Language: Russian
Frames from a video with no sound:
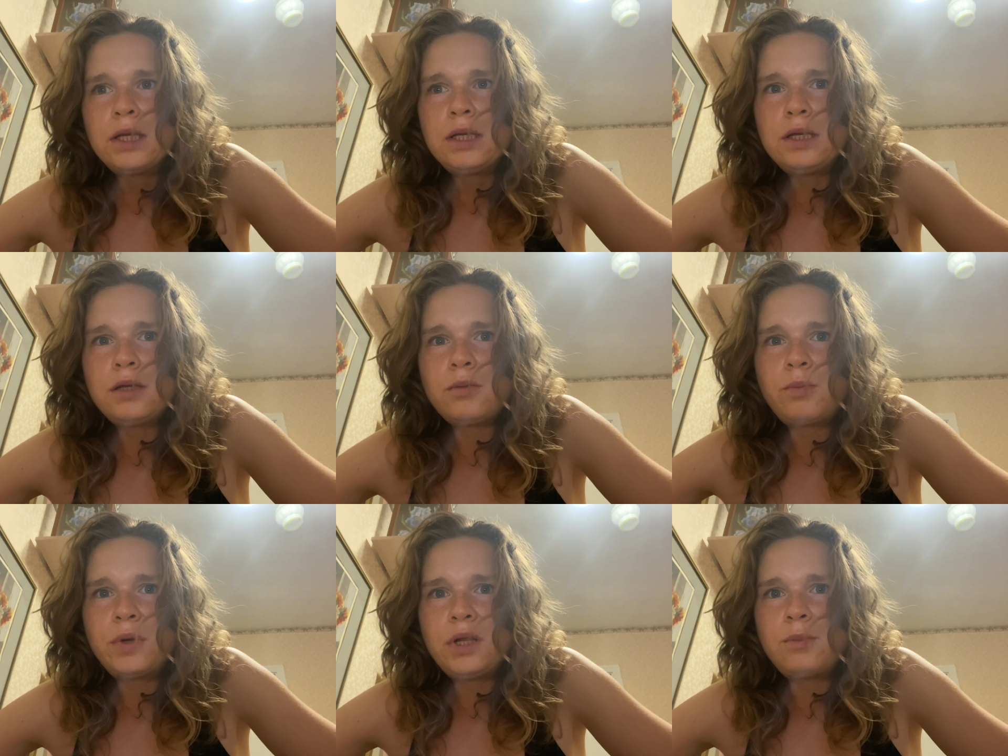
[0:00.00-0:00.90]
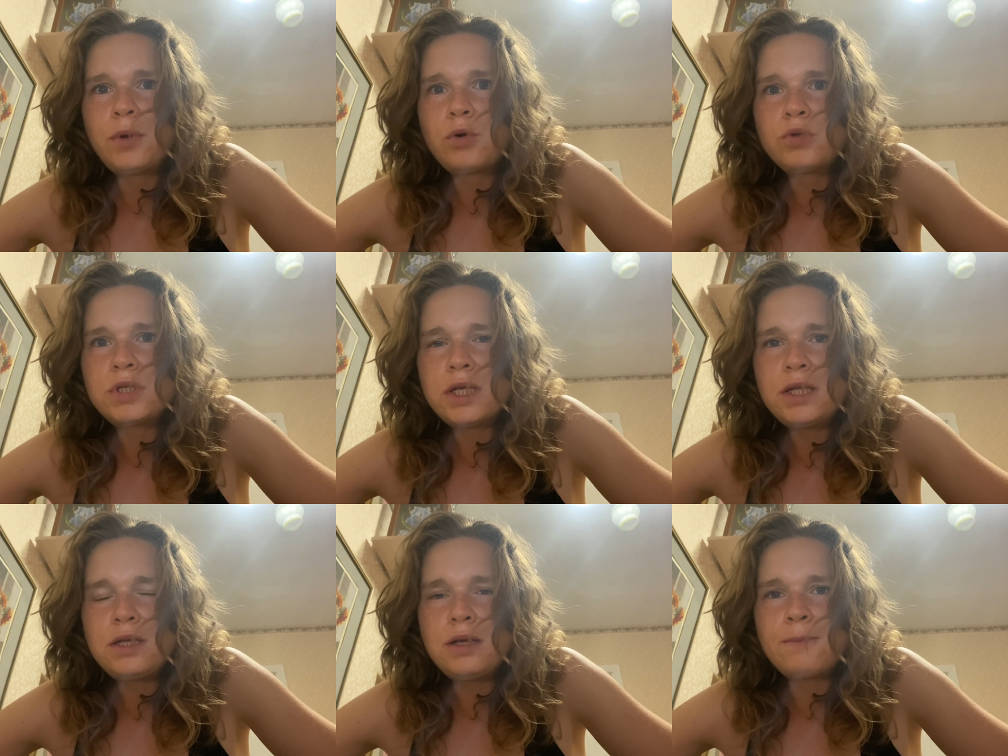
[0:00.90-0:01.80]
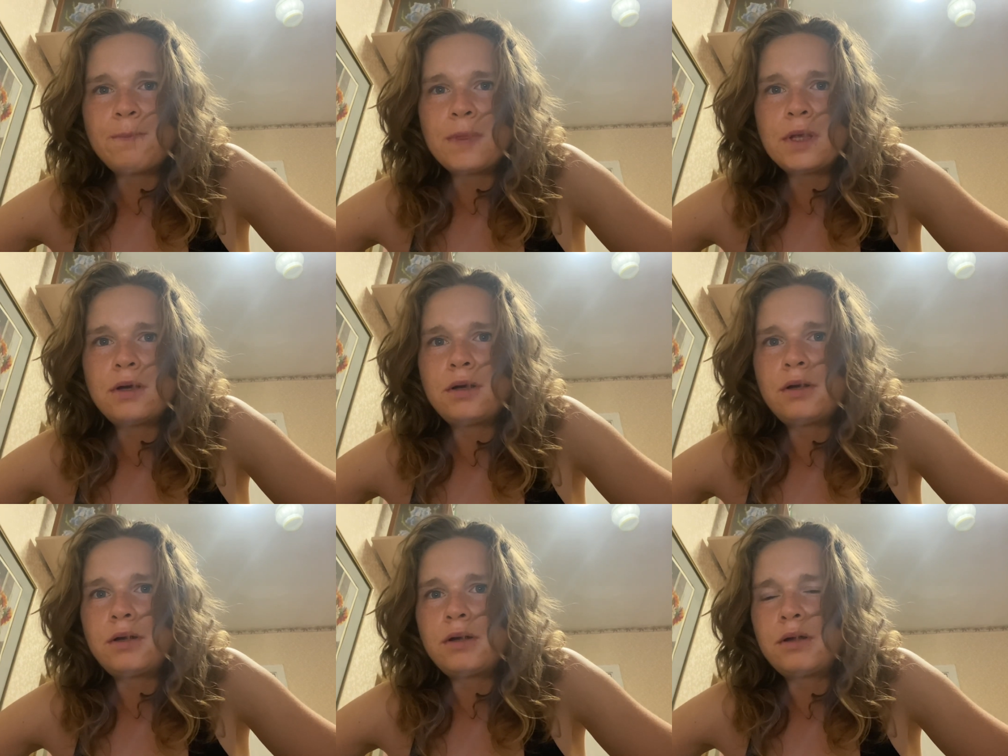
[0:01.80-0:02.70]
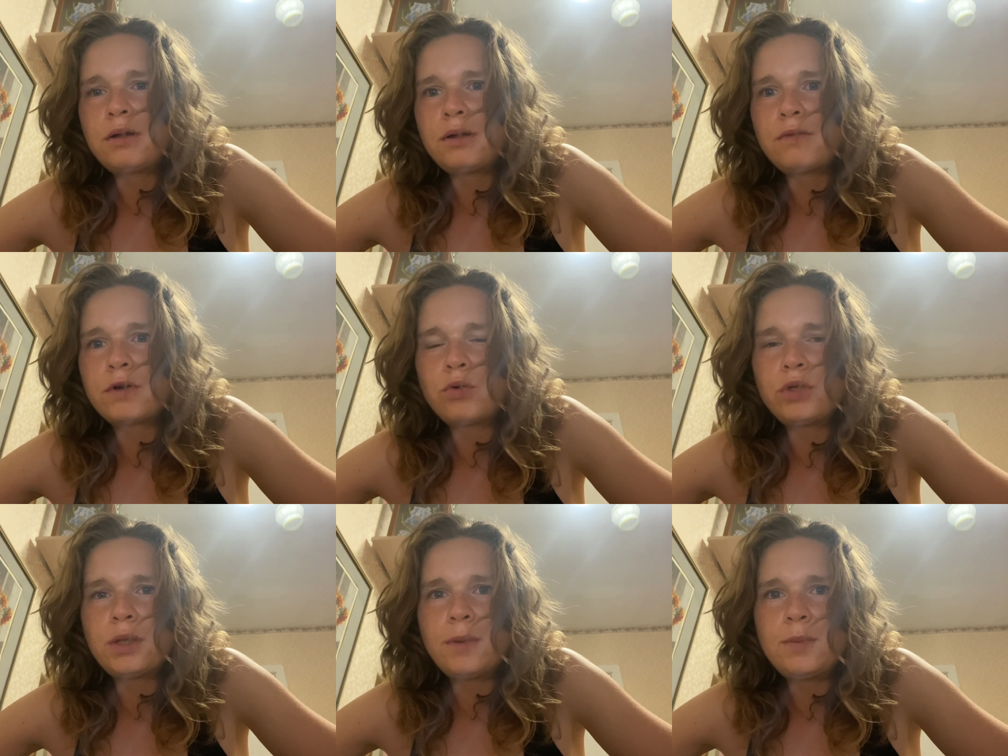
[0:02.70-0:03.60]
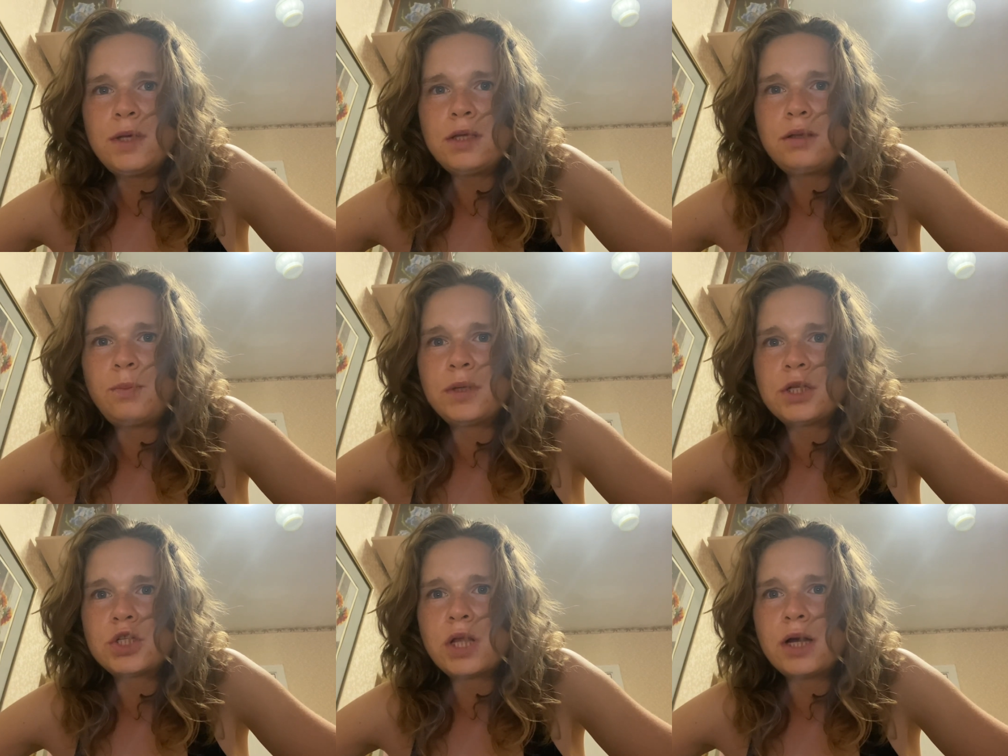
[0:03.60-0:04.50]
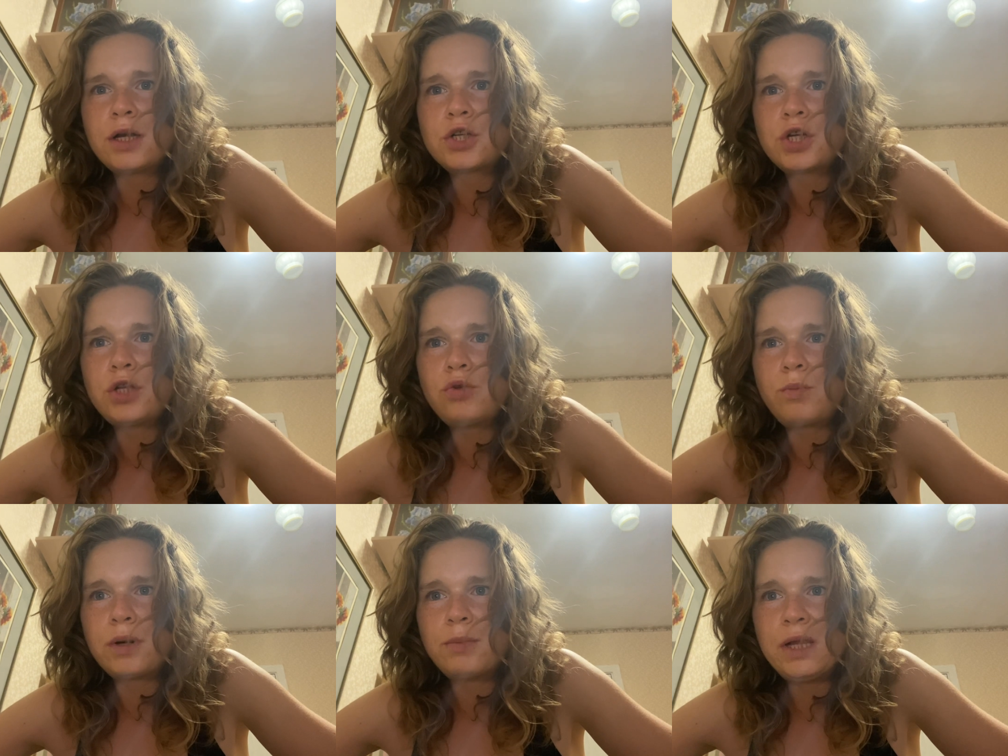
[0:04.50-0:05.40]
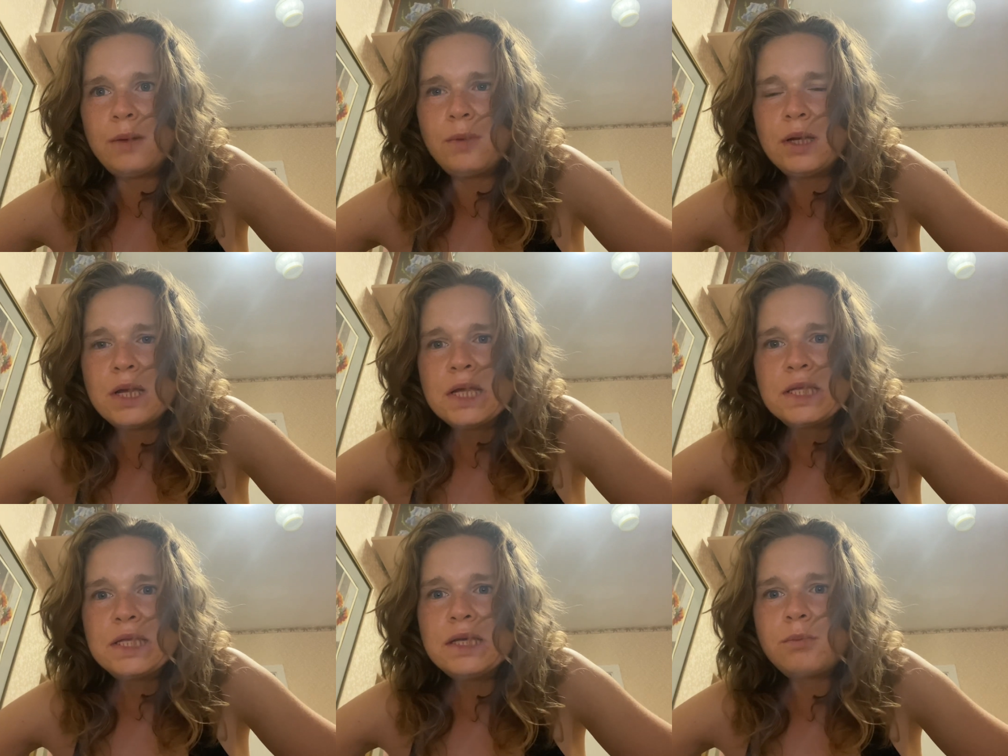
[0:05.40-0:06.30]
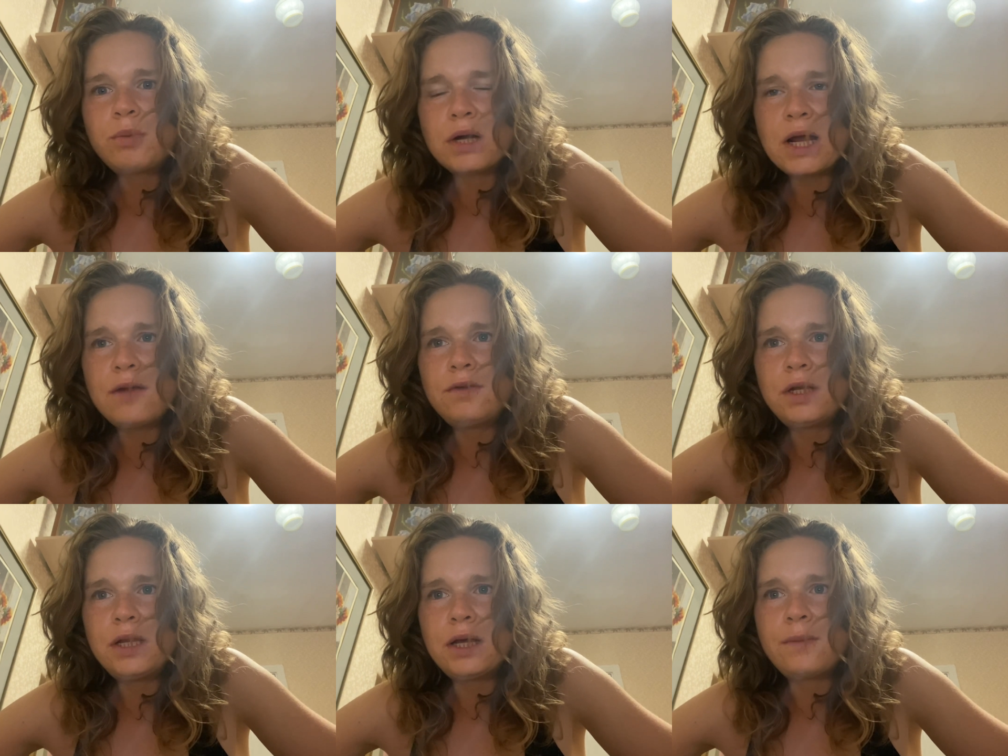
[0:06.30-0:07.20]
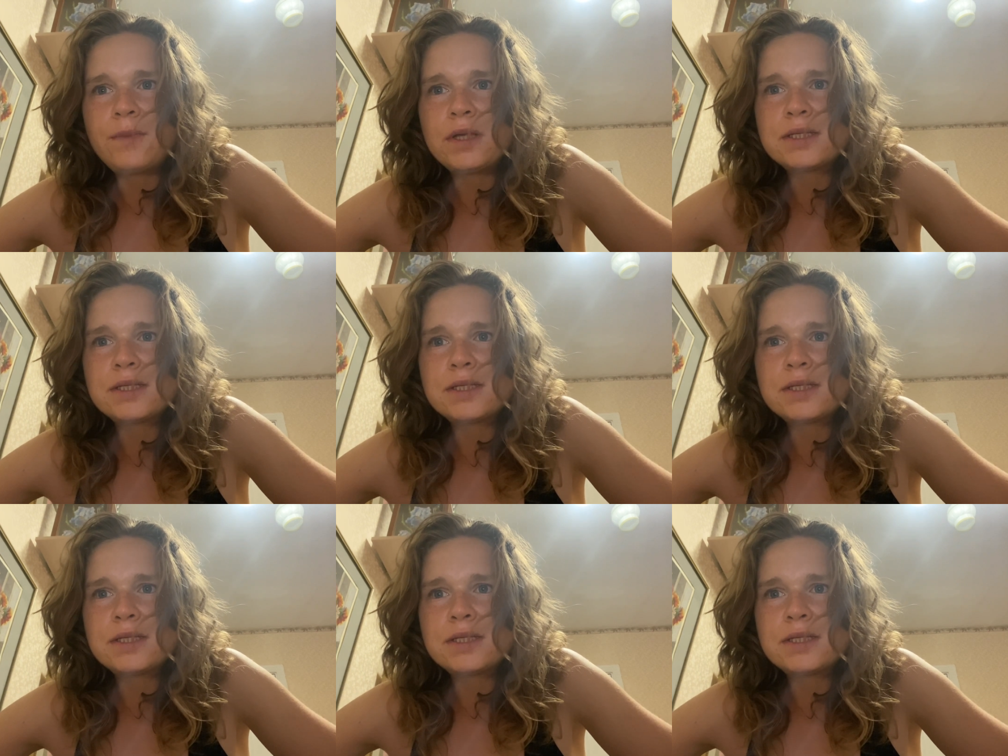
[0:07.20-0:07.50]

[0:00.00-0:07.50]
и при похудении э, в какой-то момент подошла к решению проблемы неправильно.